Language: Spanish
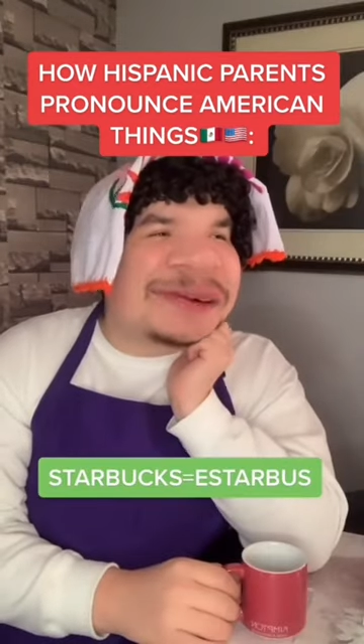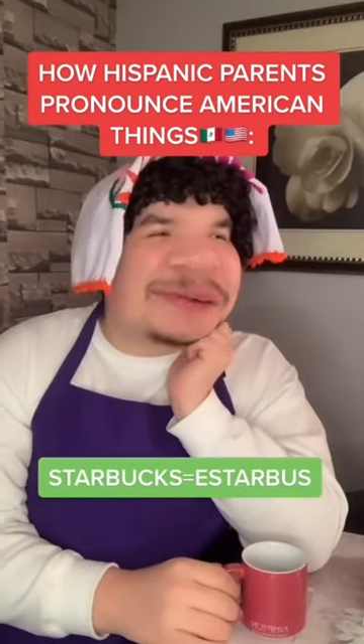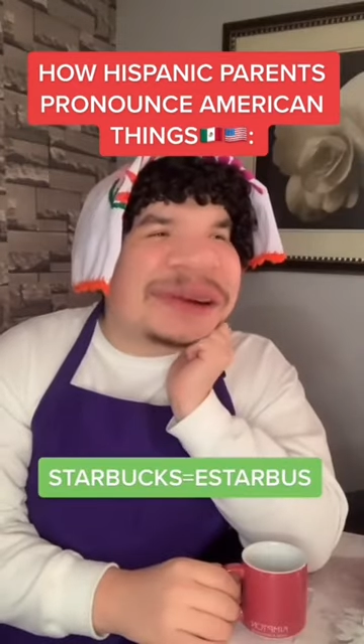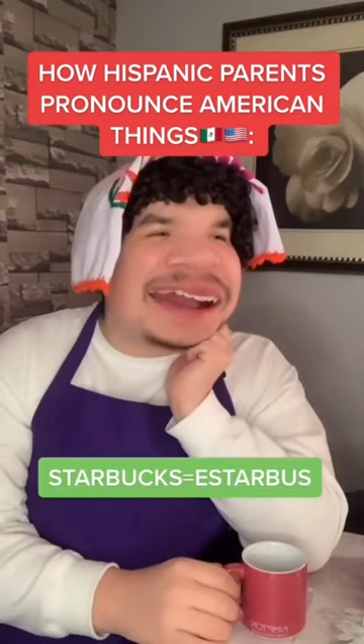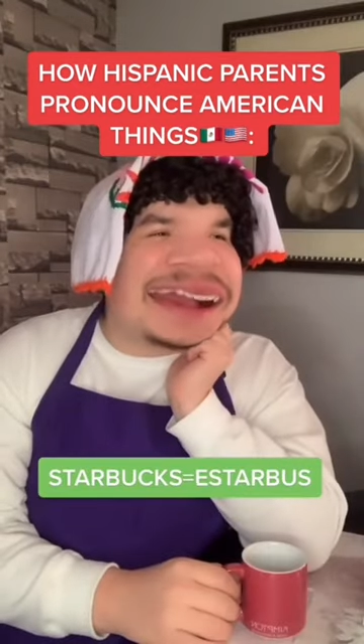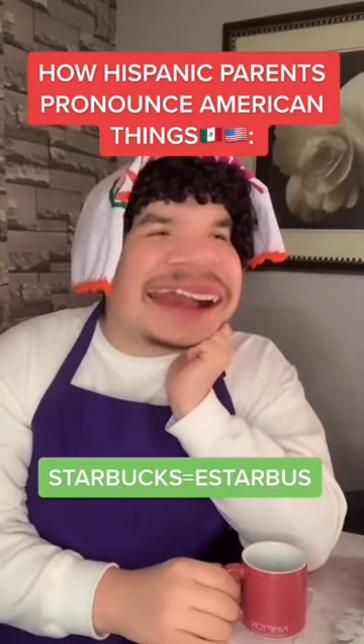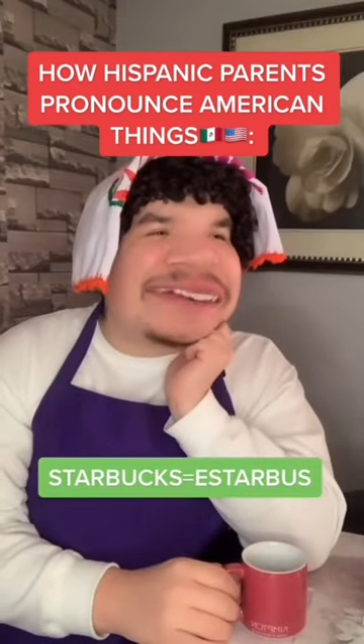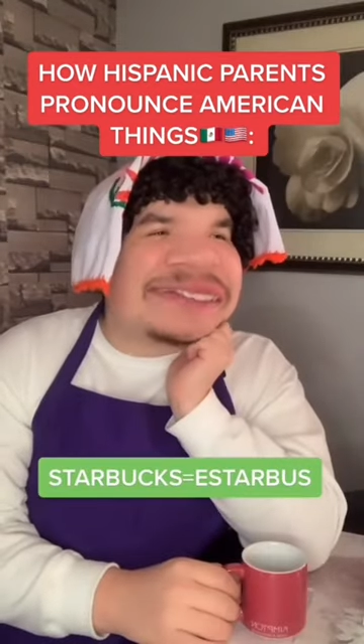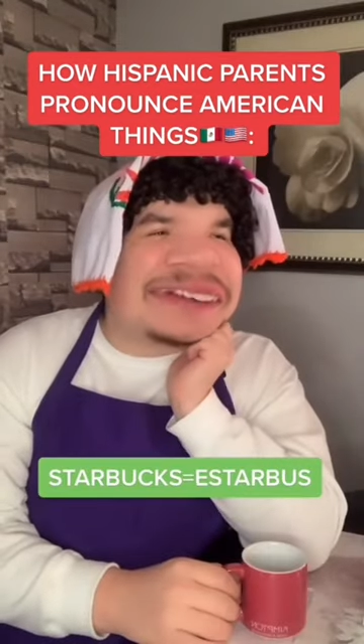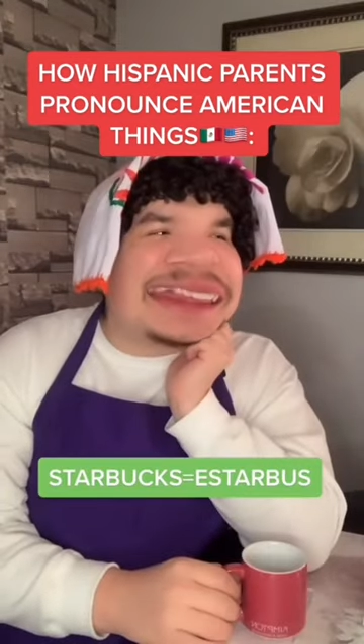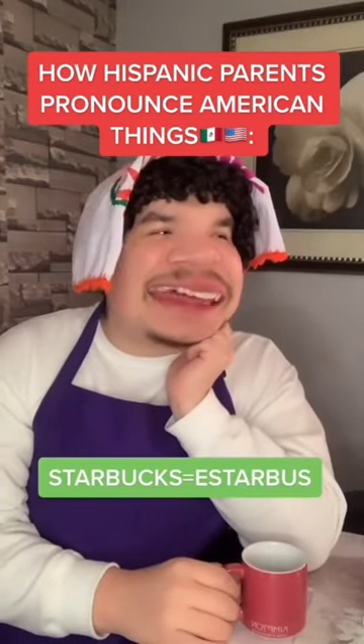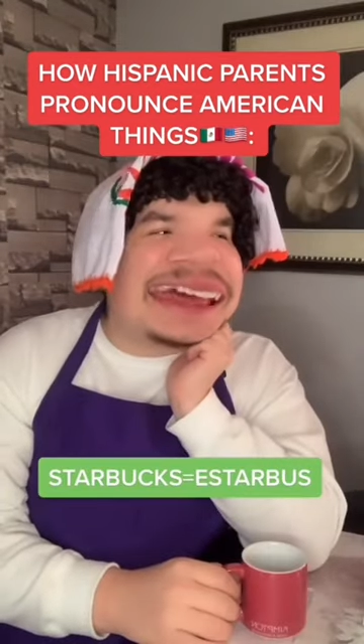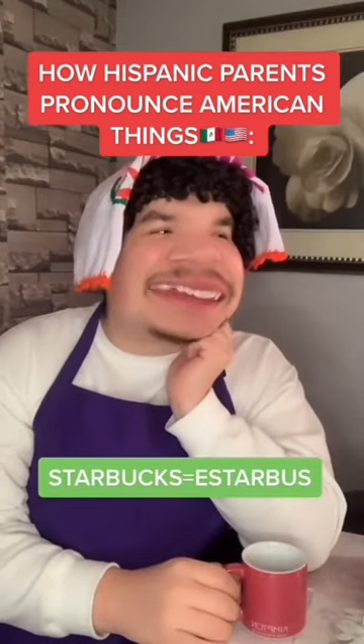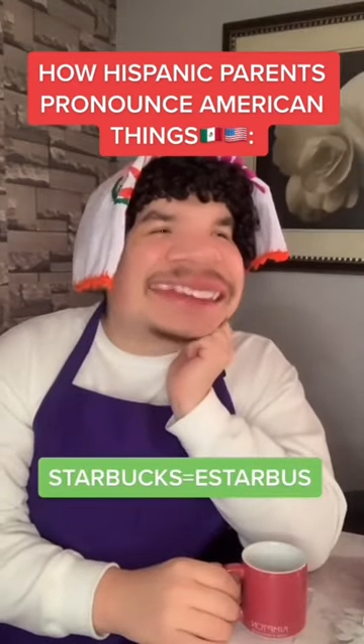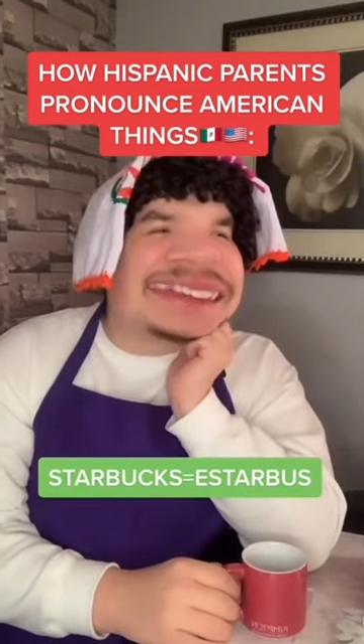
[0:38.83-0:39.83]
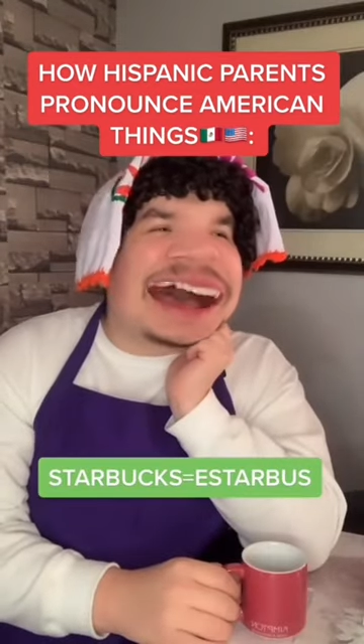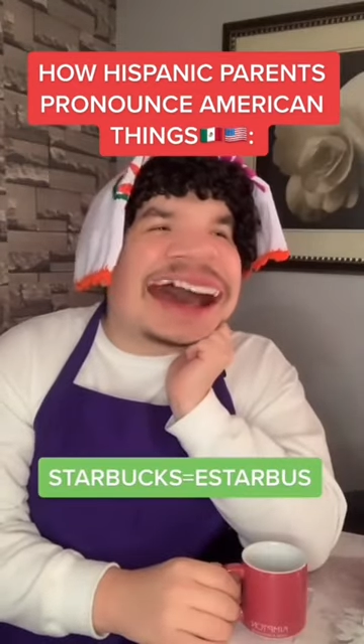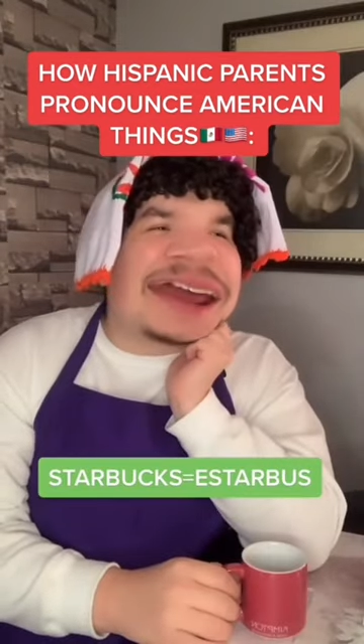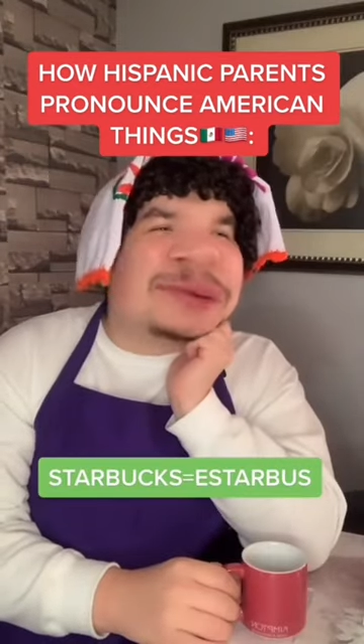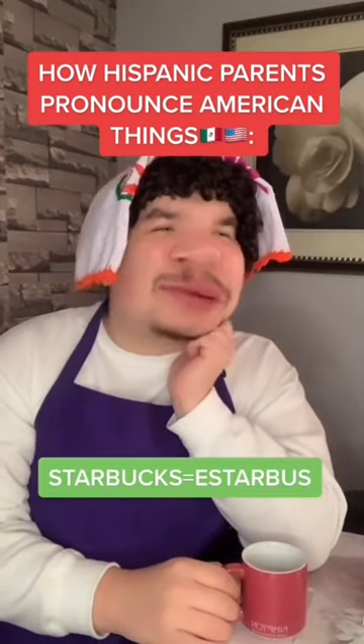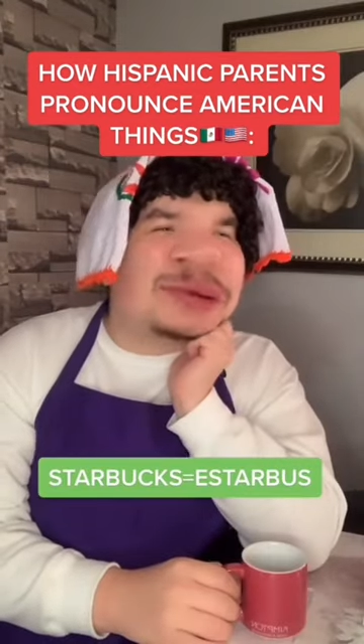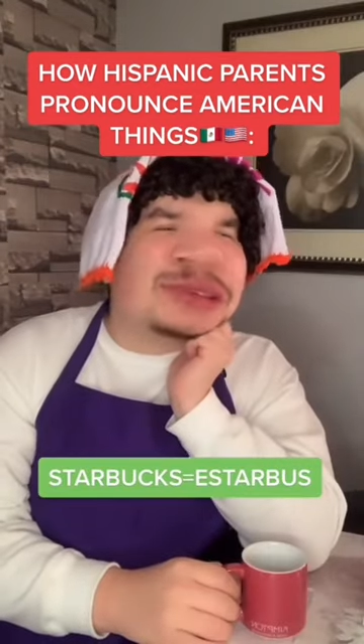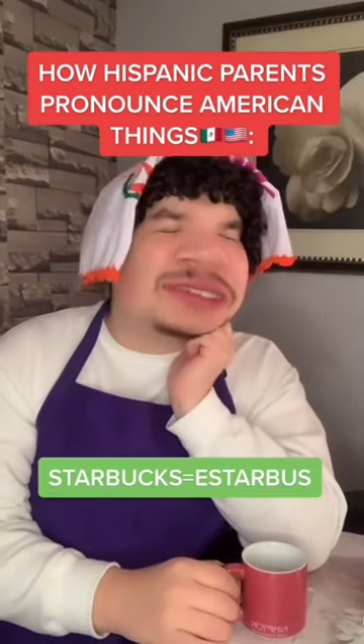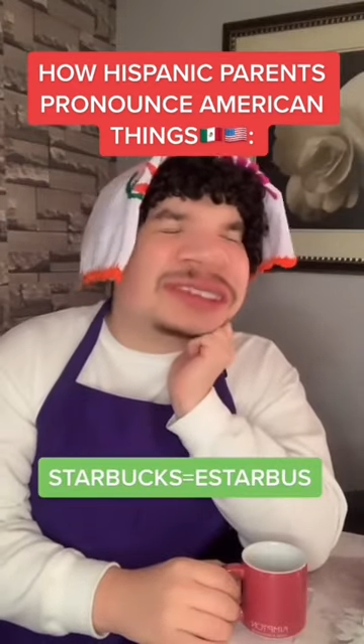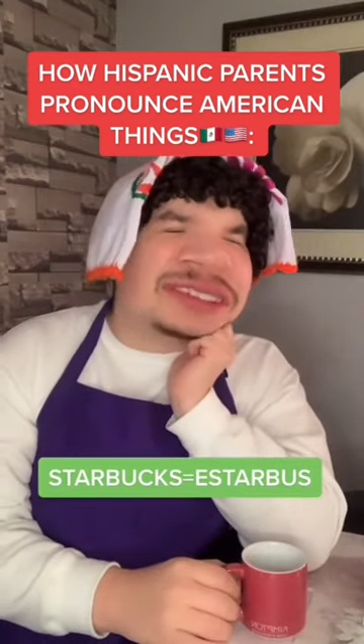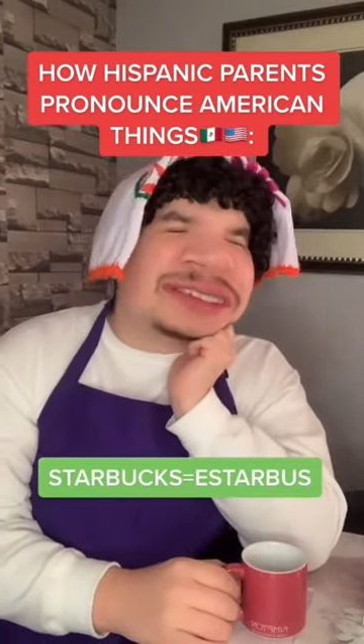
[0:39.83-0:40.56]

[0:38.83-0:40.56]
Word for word: una café de Starbucks.